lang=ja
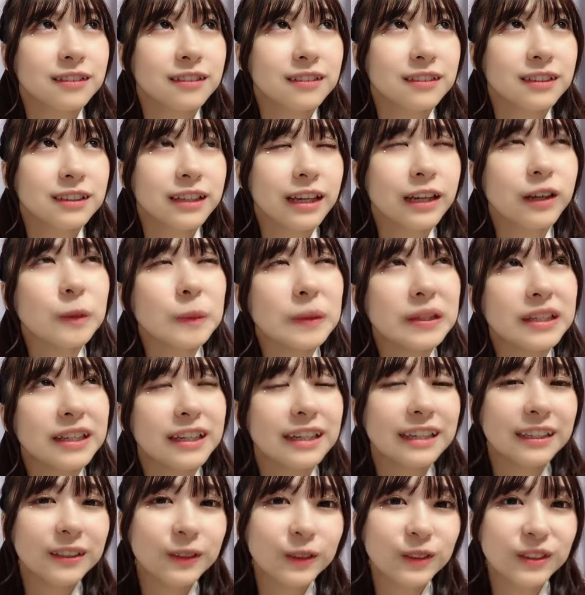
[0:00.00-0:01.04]
最後まで
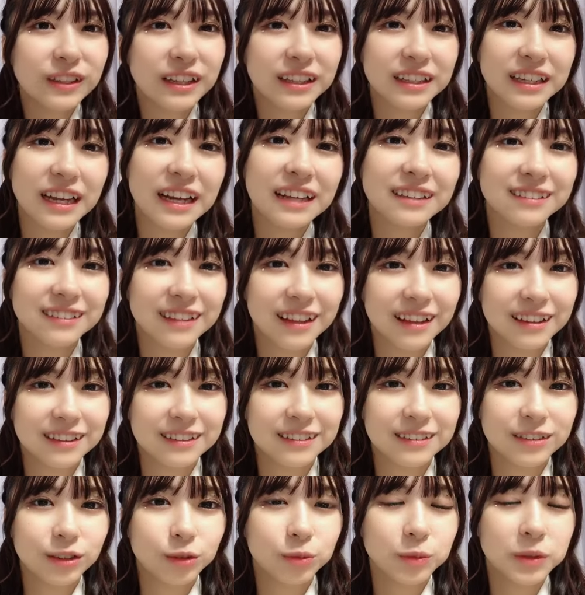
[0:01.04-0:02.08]
アイドルだなって
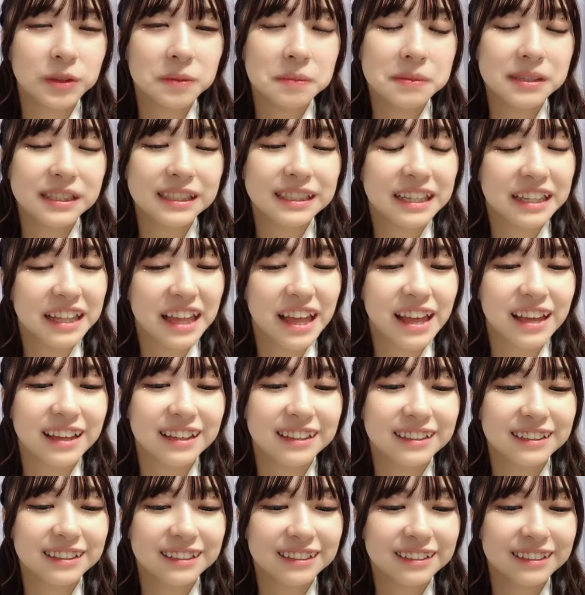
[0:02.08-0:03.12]
思いましたね。
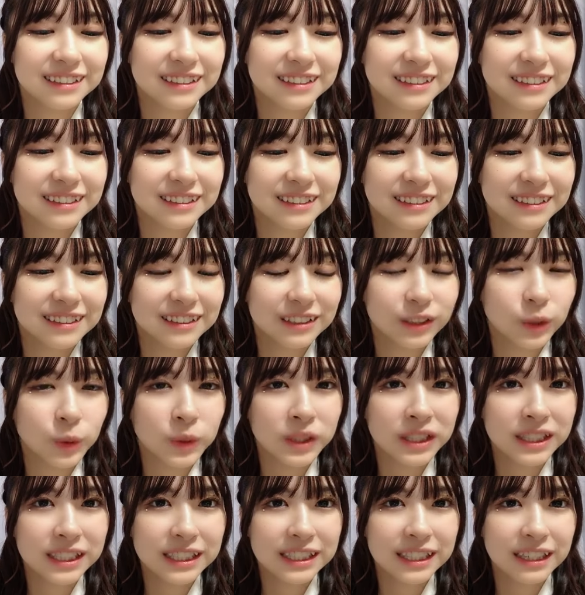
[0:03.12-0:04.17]
初
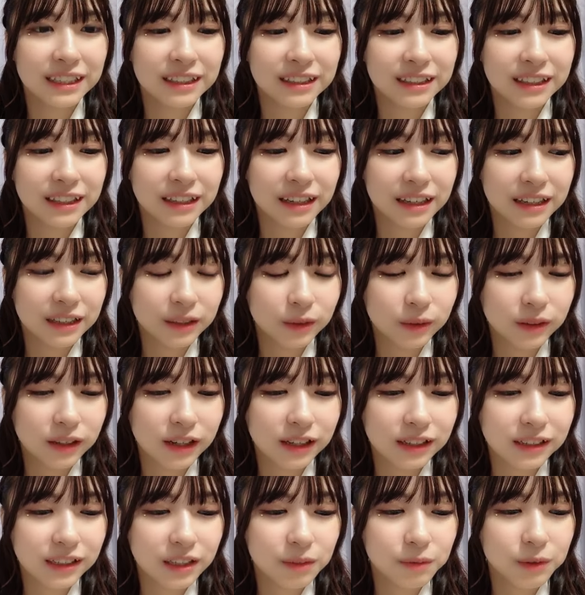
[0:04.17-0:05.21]
日やってたりと
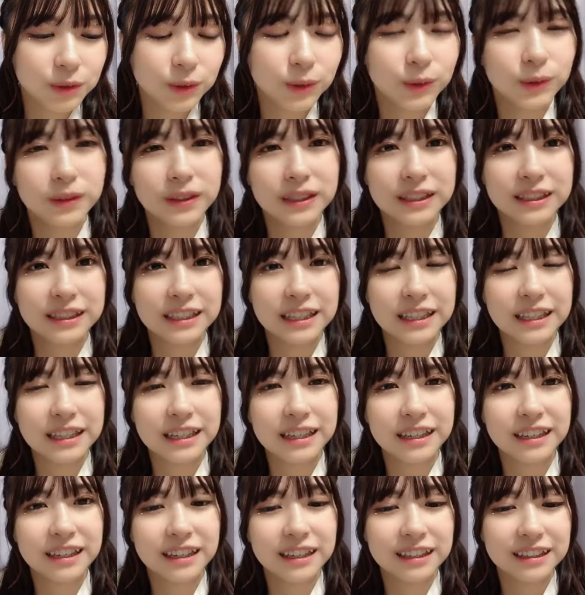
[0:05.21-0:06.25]
か、君のことが好きだ
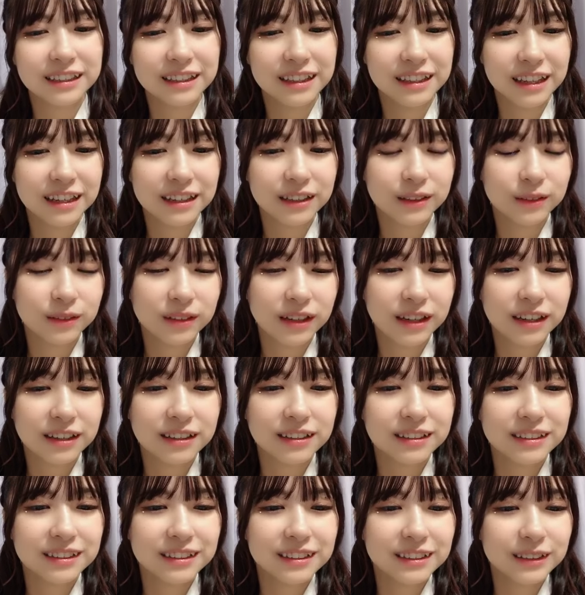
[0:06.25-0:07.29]
からやってたりとか、
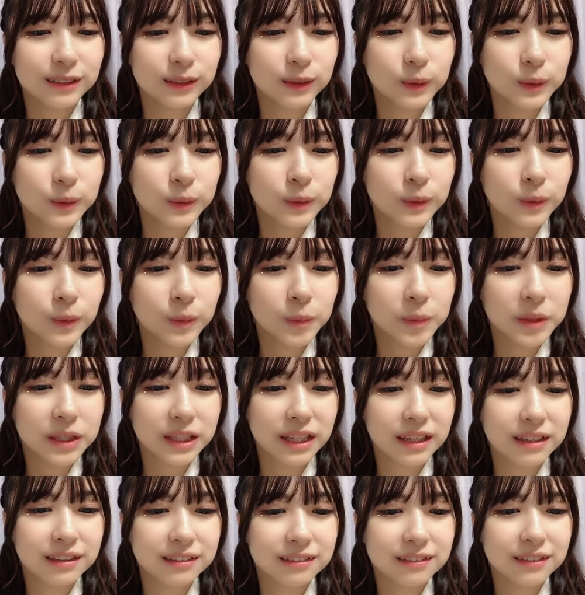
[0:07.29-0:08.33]
そういうのを見
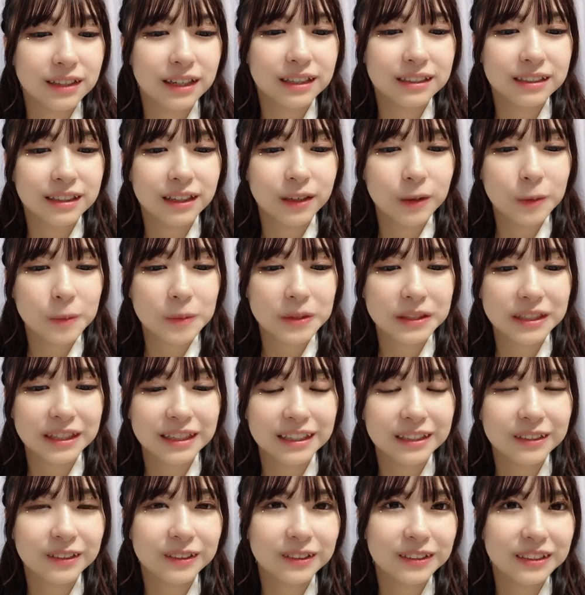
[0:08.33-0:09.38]
て、うわー最後まで
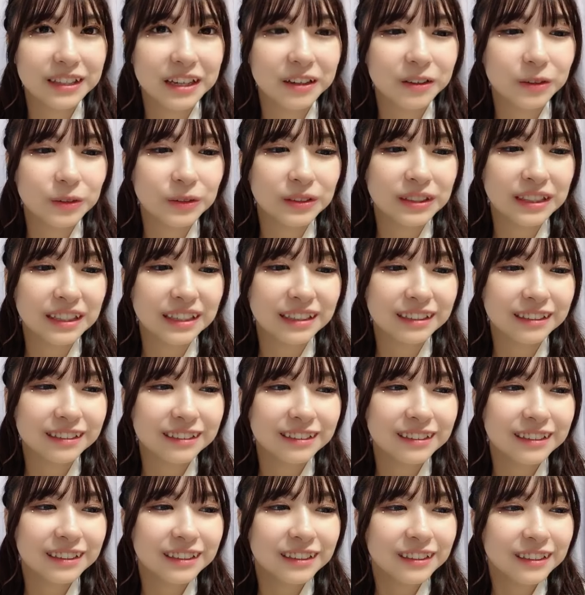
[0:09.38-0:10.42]
アイドルで、こんな
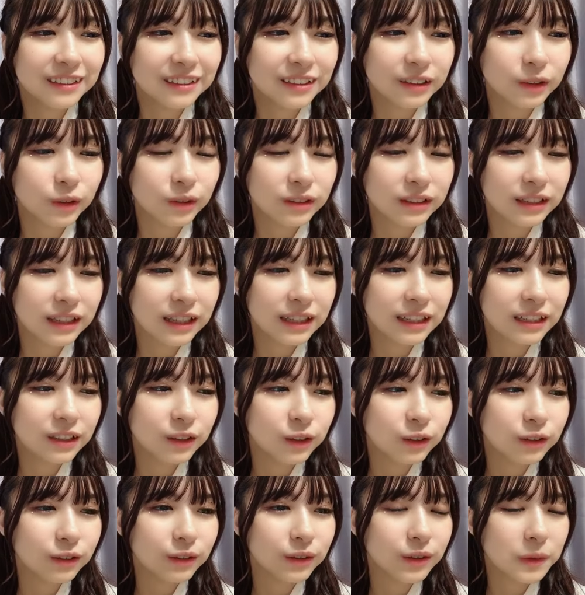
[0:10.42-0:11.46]
こんな
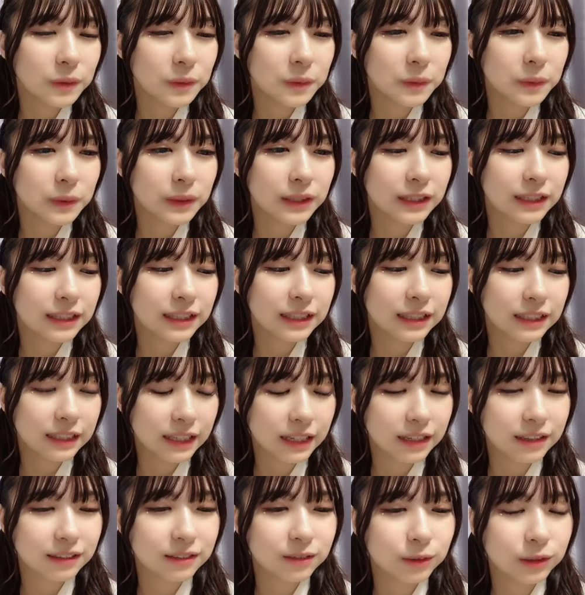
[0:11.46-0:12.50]
アイドルを応援でき
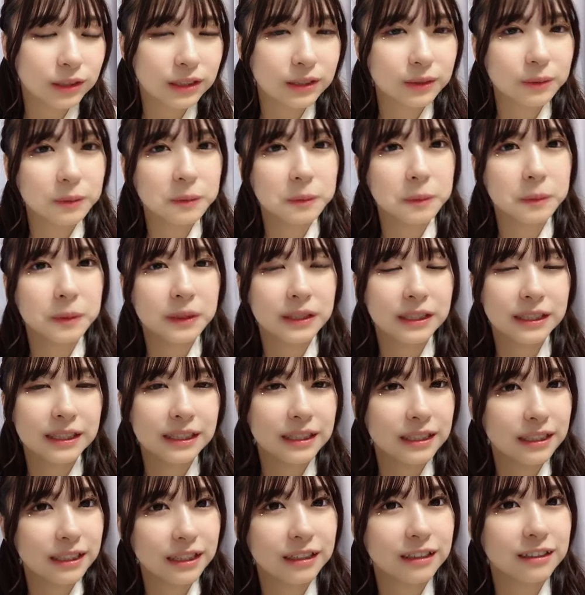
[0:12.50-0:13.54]
て、推しを応援で
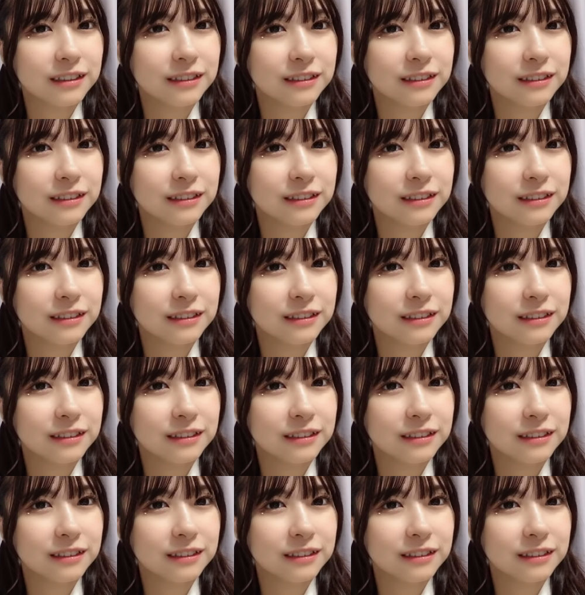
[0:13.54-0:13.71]
きて、